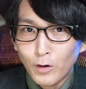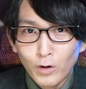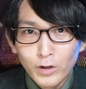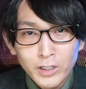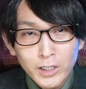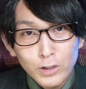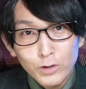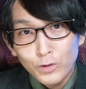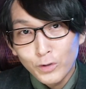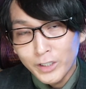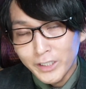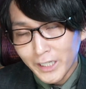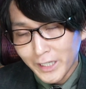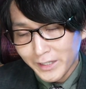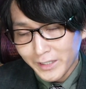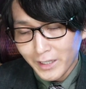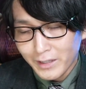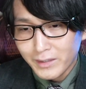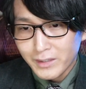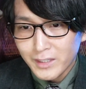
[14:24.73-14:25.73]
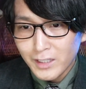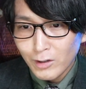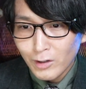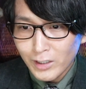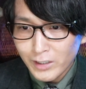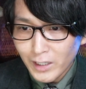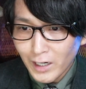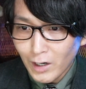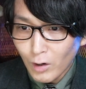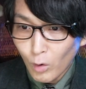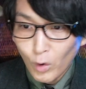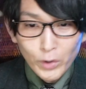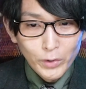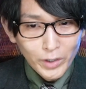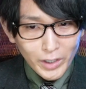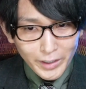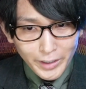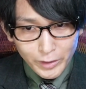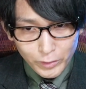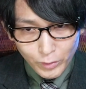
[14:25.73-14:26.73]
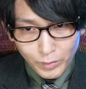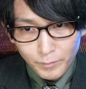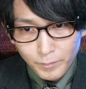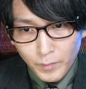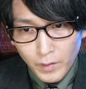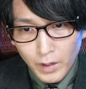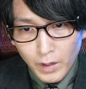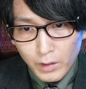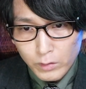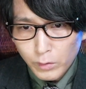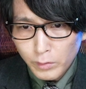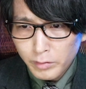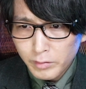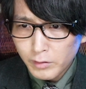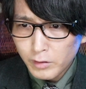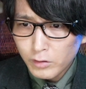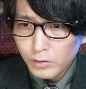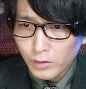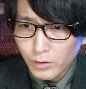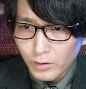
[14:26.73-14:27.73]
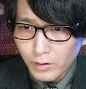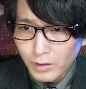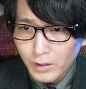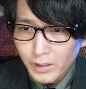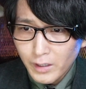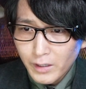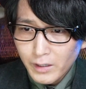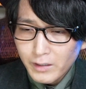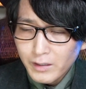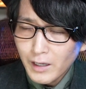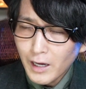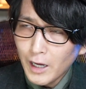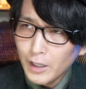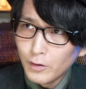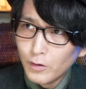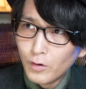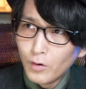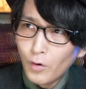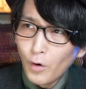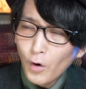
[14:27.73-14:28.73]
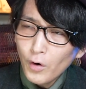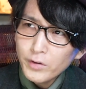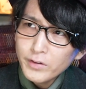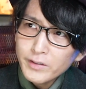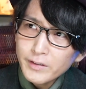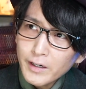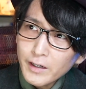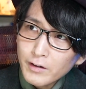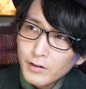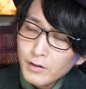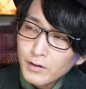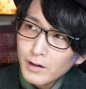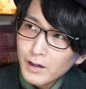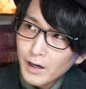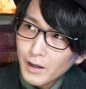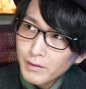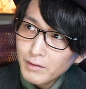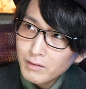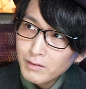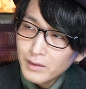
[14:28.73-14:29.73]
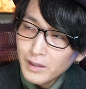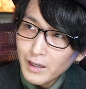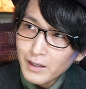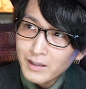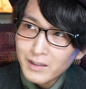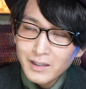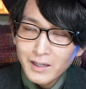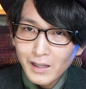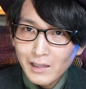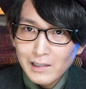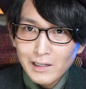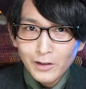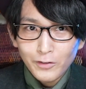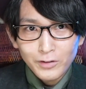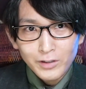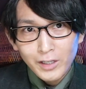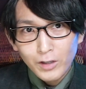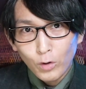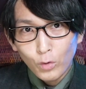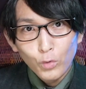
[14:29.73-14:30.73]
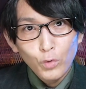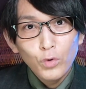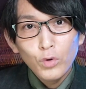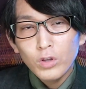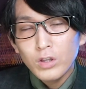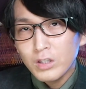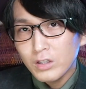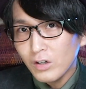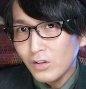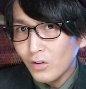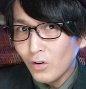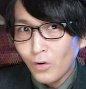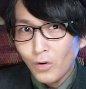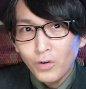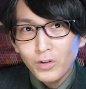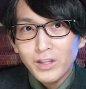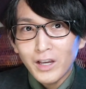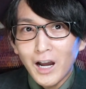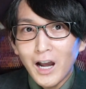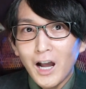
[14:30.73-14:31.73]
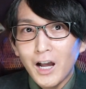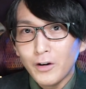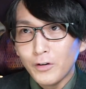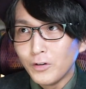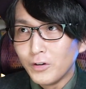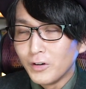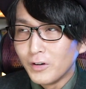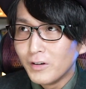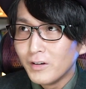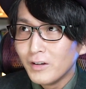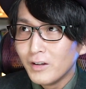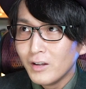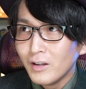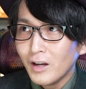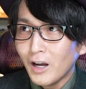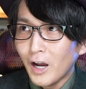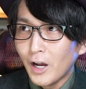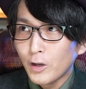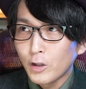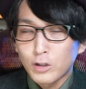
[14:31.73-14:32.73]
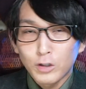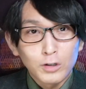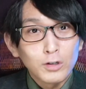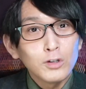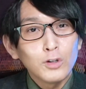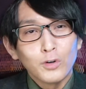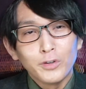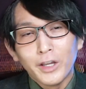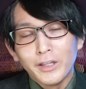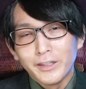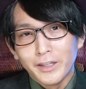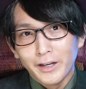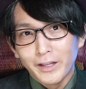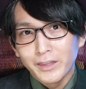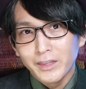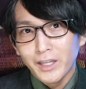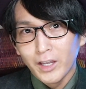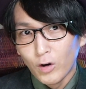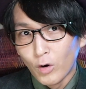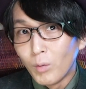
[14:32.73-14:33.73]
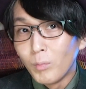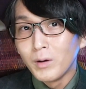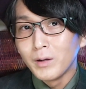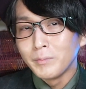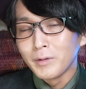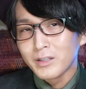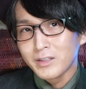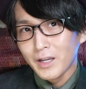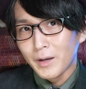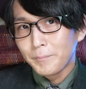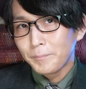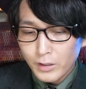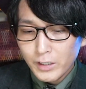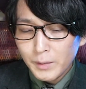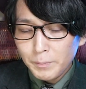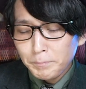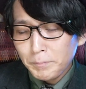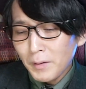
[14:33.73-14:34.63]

比重になったっていう方が多いのかなと。とすると、翻訳家ってキャリアの結構後ろの方にある職業なんだなって思いました。一